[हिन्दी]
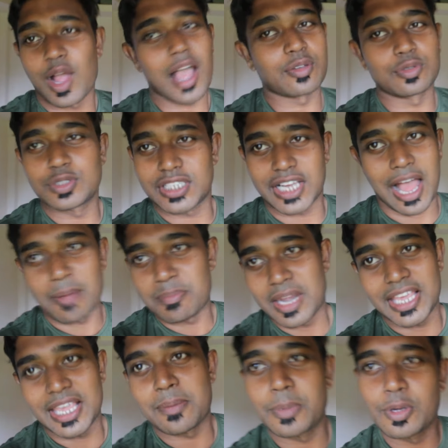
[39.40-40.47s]
का कुछ काम
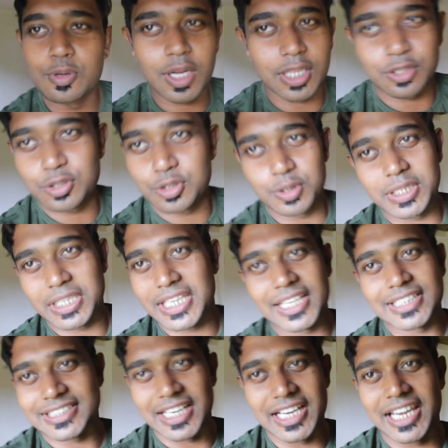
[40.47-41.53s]
नहीं है पीयू का तो छुट्टी है
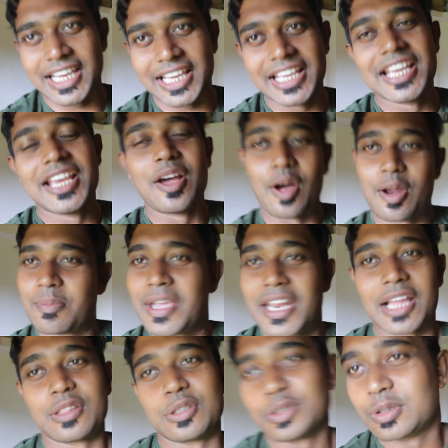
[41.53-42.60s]
संडे और
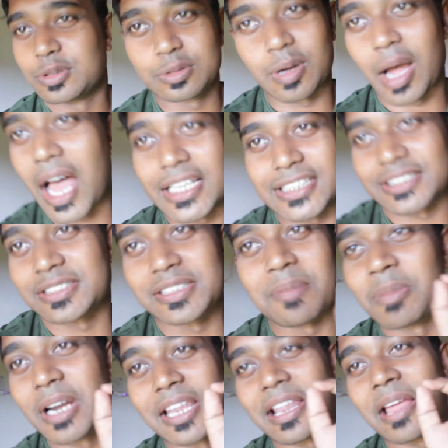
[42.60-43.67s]
मेरा तो आज
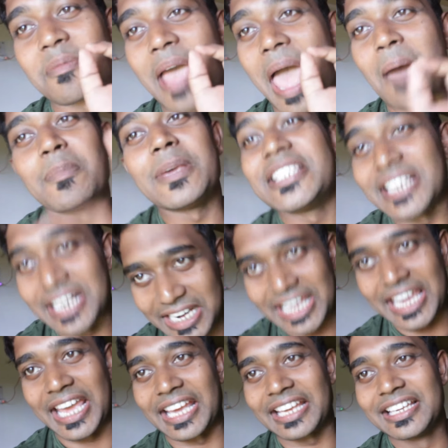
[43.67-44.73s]
मतलब हैप्पी संडे
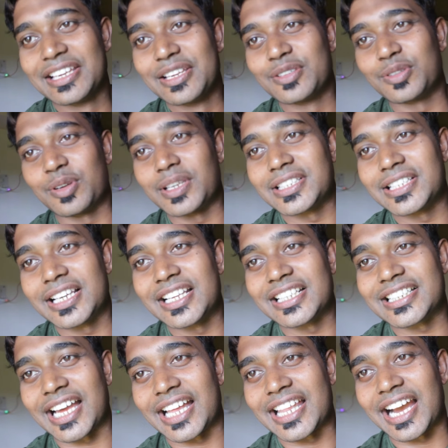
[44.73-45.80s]
है सो so, इसलिए
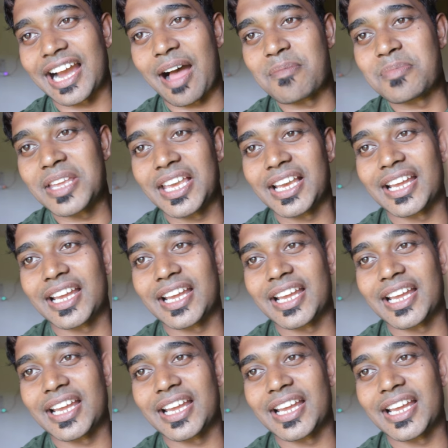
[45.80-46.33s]
ज़्यादा काम नहीं है